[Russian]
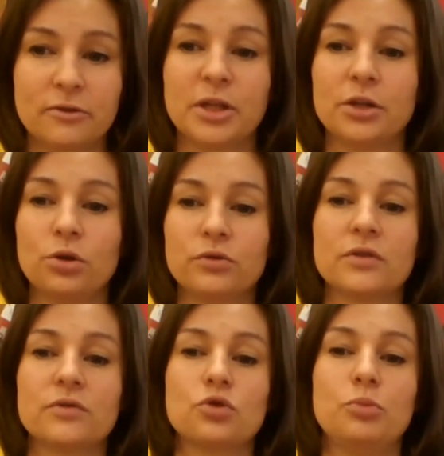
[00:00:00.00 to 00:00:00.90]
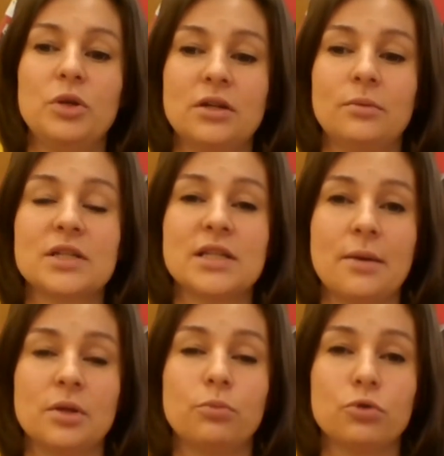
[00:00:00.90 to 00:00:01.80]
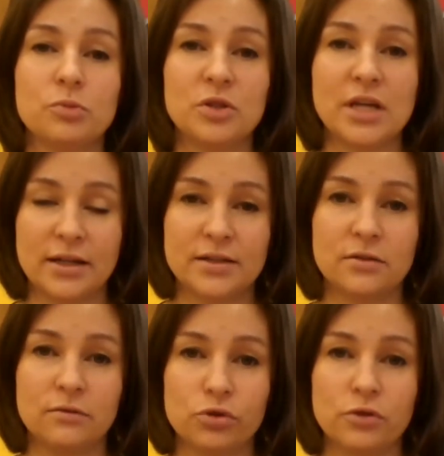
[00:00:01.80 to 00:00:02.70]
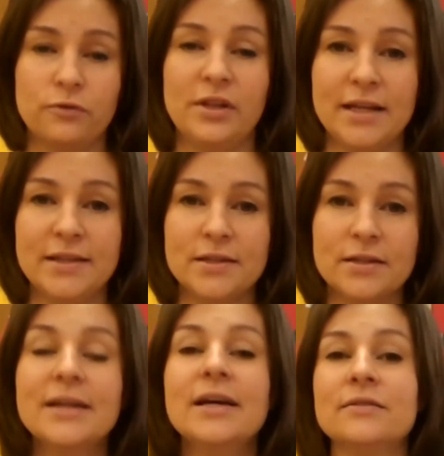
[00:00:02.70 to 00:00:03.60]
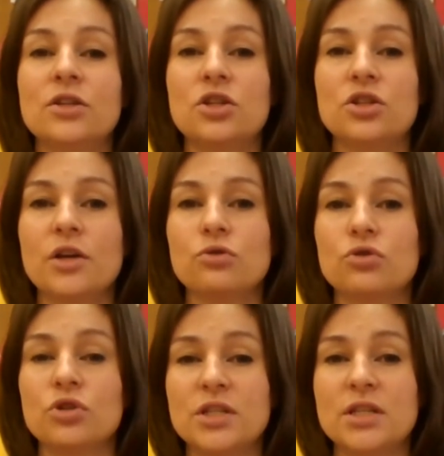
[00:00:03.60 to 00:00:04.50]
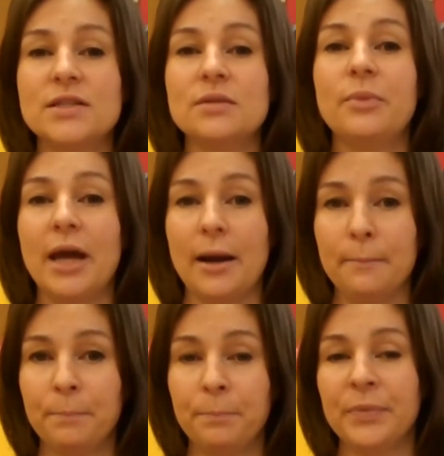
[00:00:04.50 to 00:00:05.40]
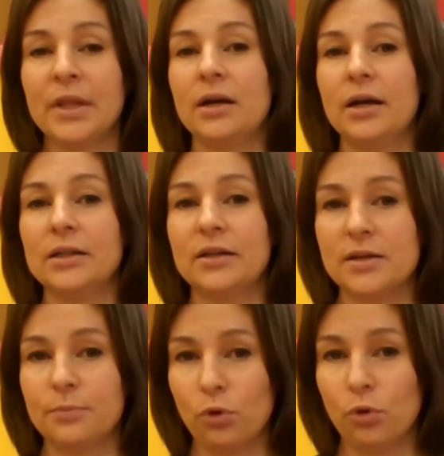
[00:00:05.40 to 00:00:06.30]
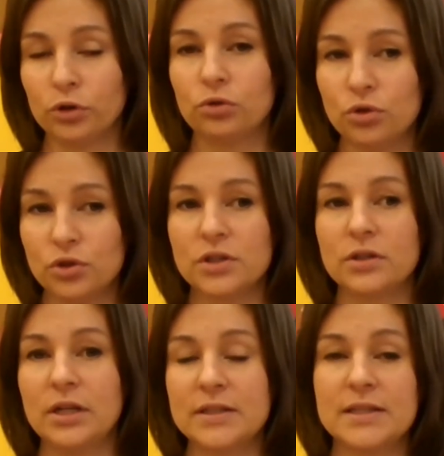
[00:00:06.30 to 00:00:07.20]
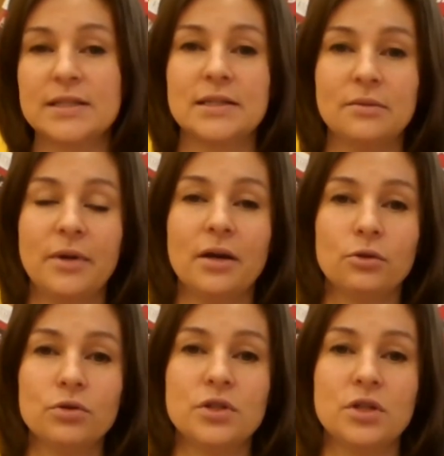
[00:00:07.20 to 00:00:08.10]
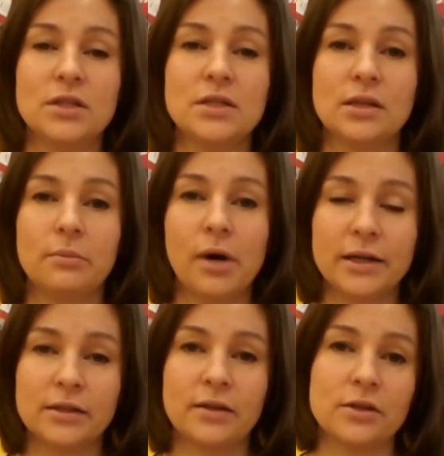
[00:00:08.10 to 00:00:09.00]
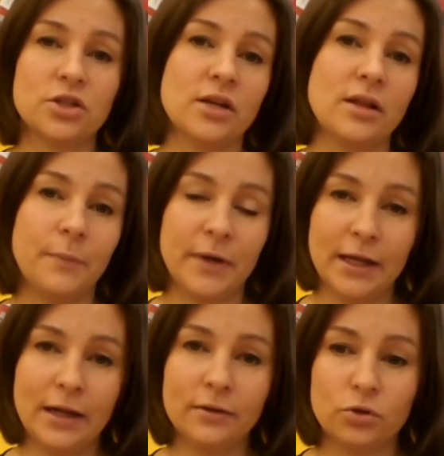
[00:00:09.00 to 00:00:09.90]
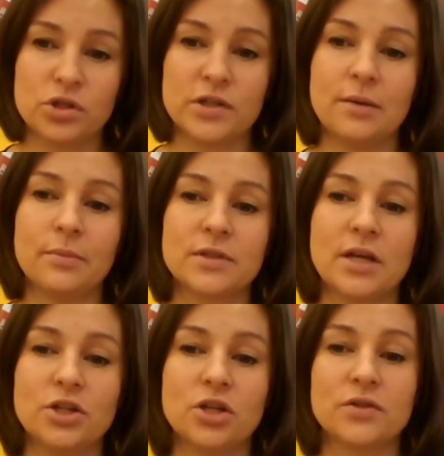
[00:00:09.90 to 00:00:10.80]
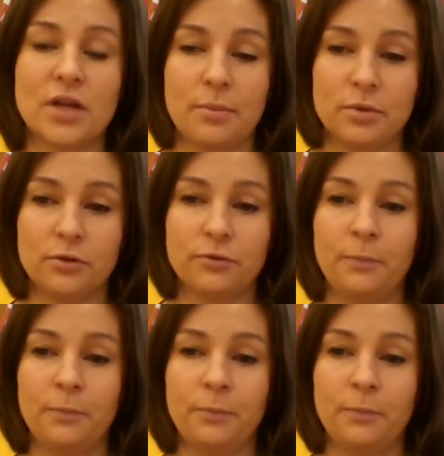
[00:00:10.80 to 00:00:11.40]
подготовка к вступительным экзаменам по специальности вуза Финляндии начинается уже с сентября. Это полный курс, длится с сентября до середины марта, начала апреля, то есть до самой сдачи экзаменов.